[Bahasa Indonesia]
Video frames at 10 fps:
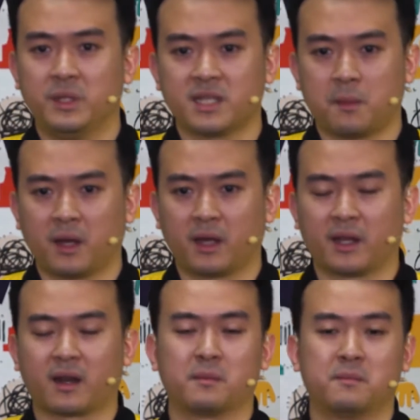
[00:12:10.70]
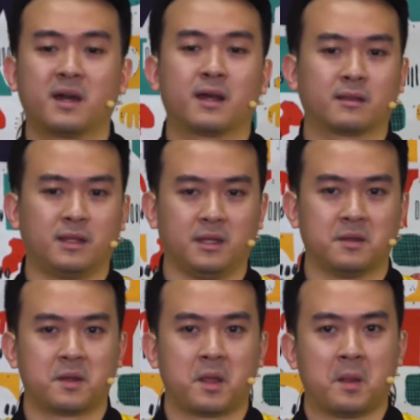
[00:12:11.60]
bisa mengerti
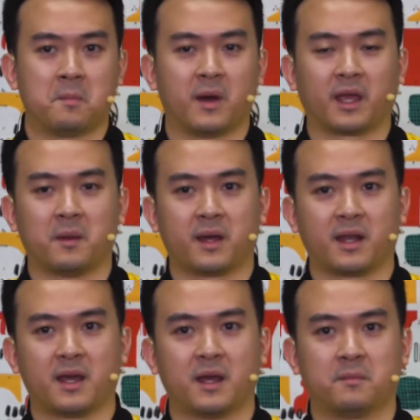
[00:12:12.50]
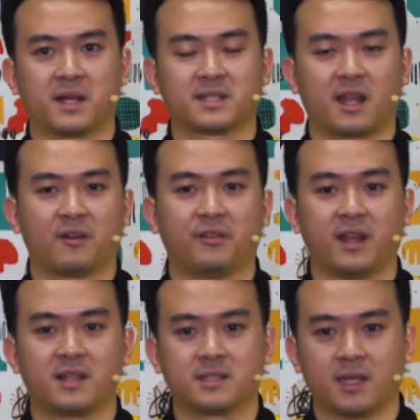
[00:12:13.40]
bagaimana masalah
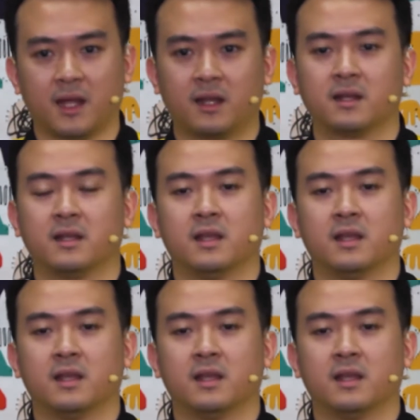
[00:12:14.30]
finansial,